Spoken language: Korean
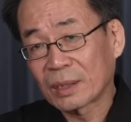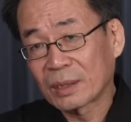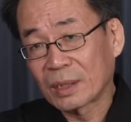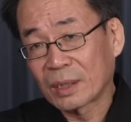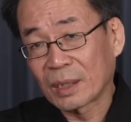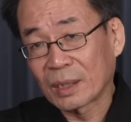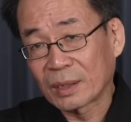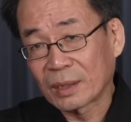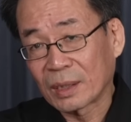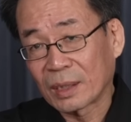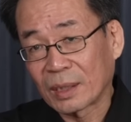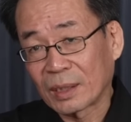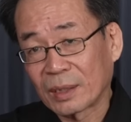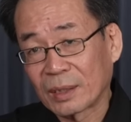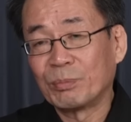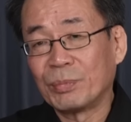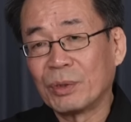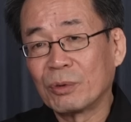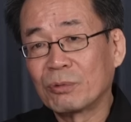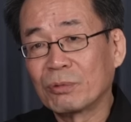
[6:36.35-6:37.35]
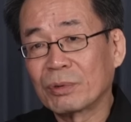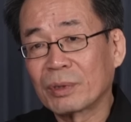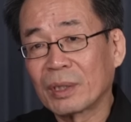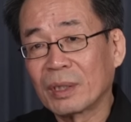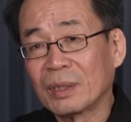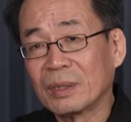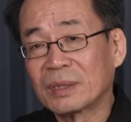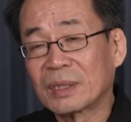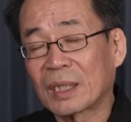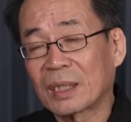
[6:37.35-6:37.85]
들어갔다. 미국의
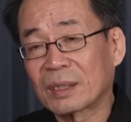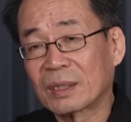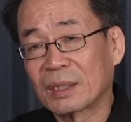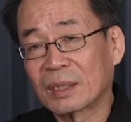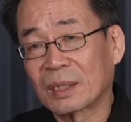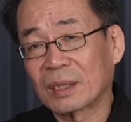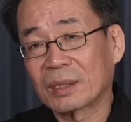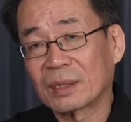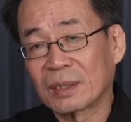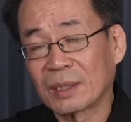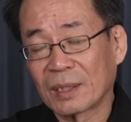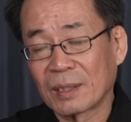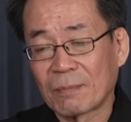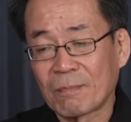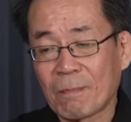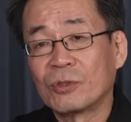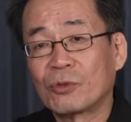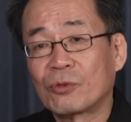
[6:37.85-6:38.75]
의사가 들어갔다.